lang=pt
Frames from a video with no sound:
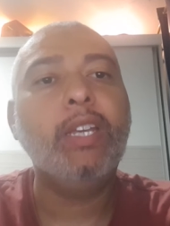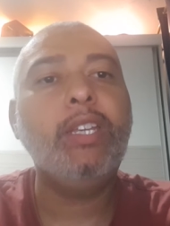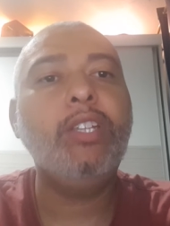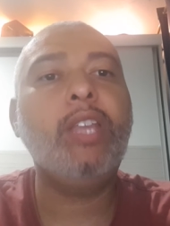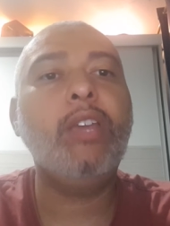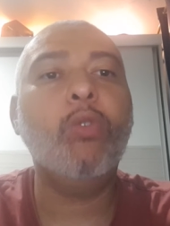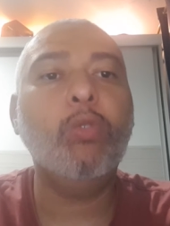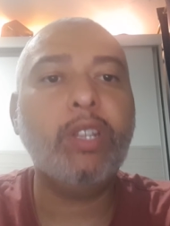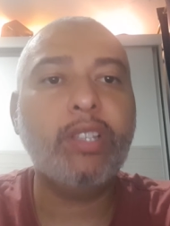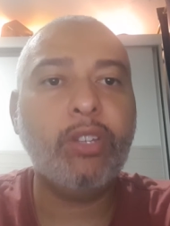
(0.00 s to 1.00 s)
que tem
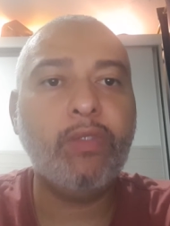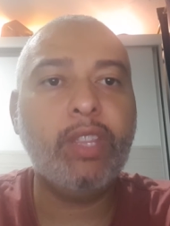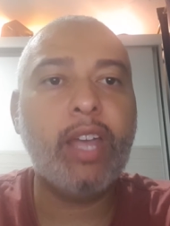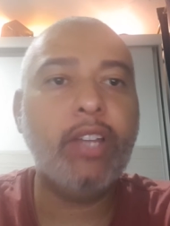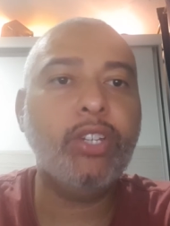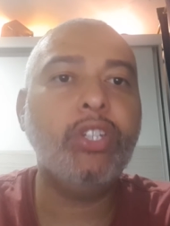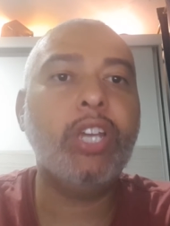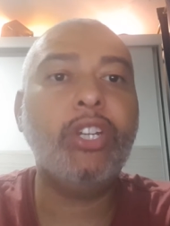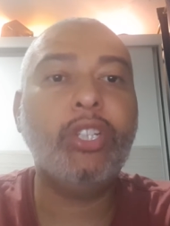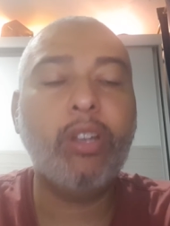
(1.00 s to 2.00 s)
outras atividades que
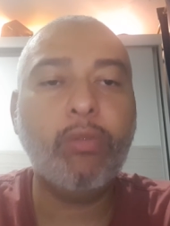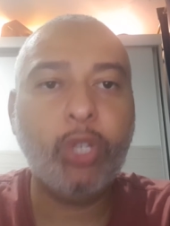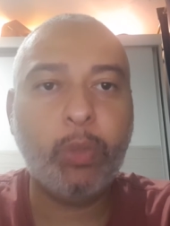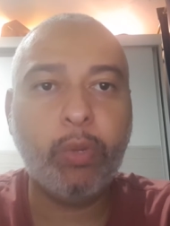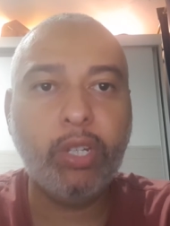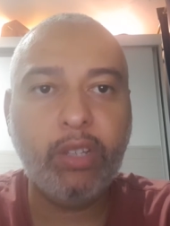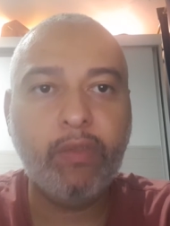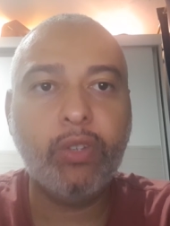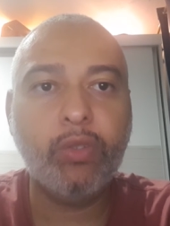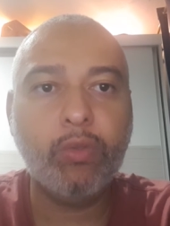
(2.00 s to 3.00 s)
já estão
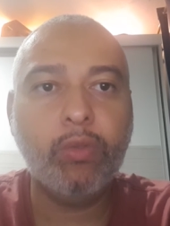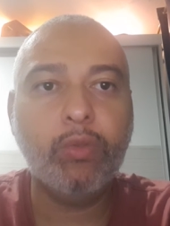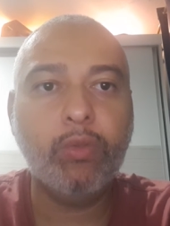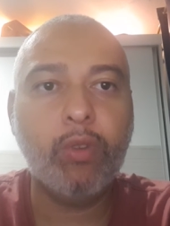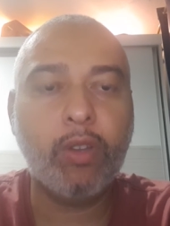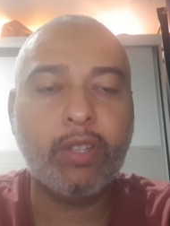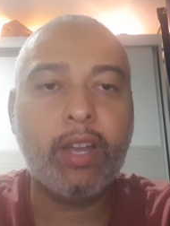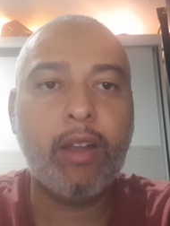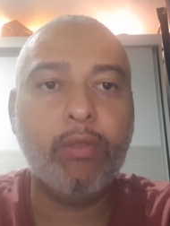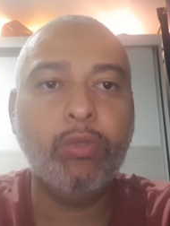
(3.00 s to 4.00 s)
disponíveis no, no nosso
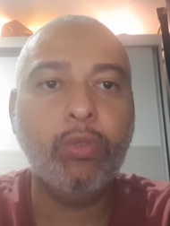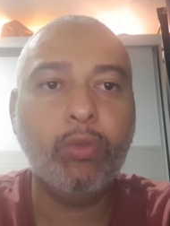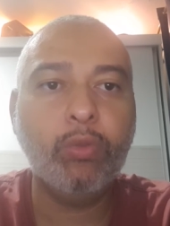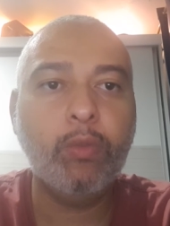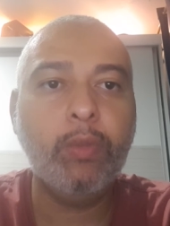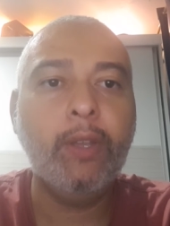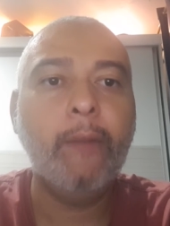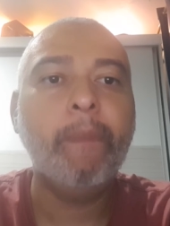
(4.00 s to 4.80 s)
canal do YouTube